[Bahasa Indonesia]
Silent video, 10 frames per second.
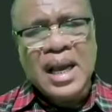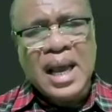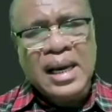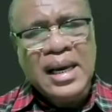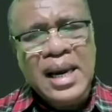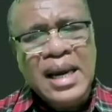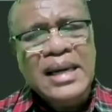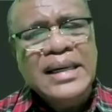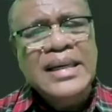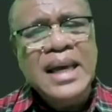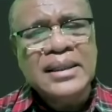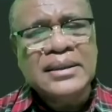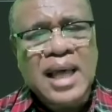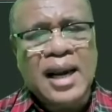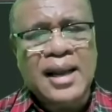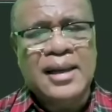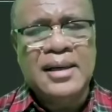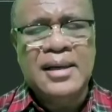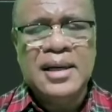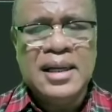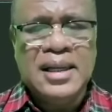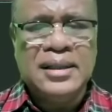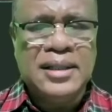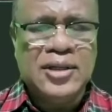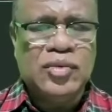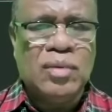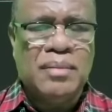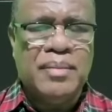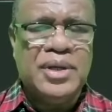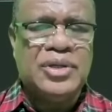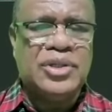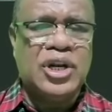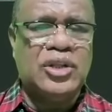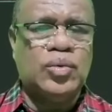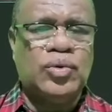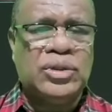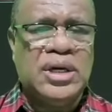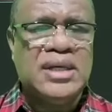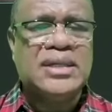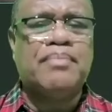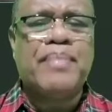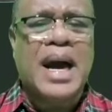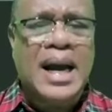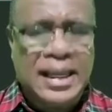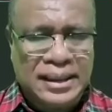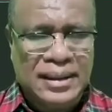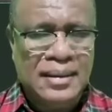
Karena diantara kita suami istri itu tidak sepakat